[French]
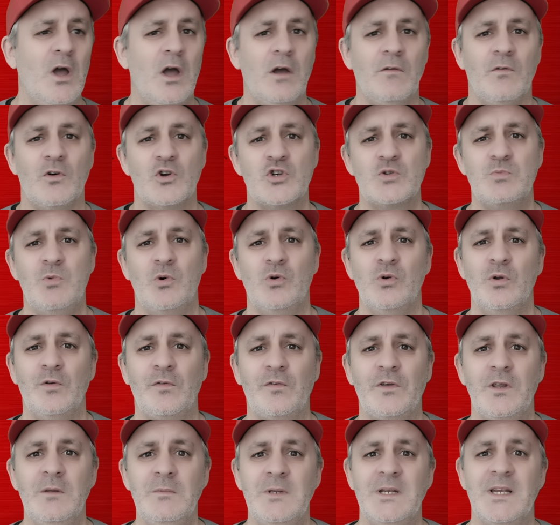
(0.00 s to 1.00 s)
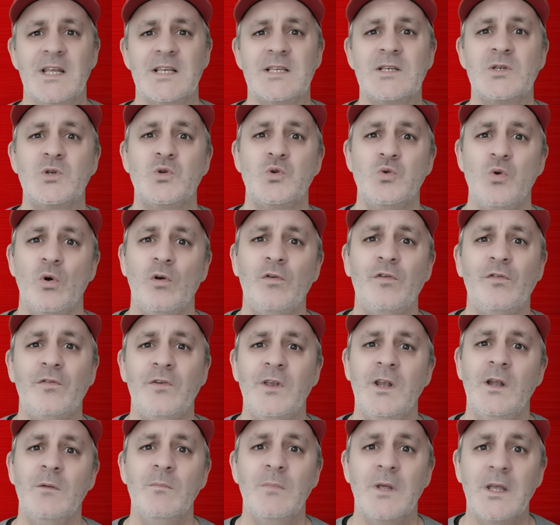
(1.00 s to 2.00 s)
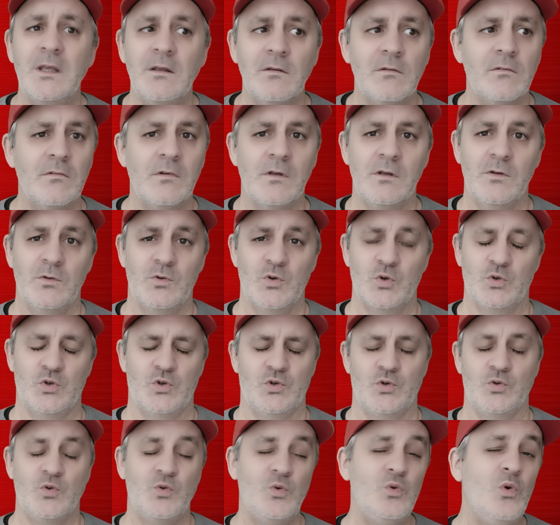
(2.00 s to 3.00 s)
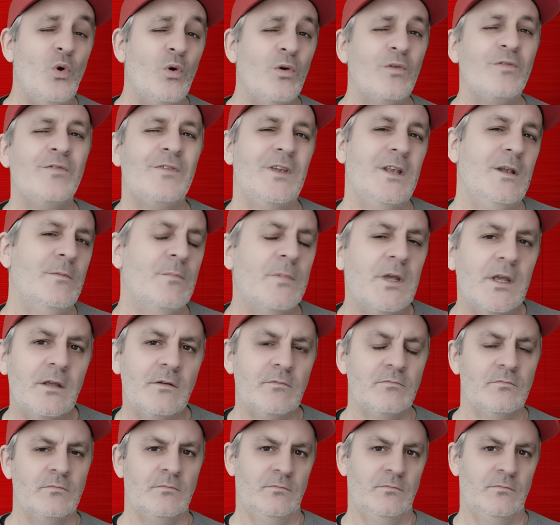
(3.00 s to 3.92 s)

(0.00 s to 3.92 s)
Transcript: franchement le film il est surfilmé, surfilmé.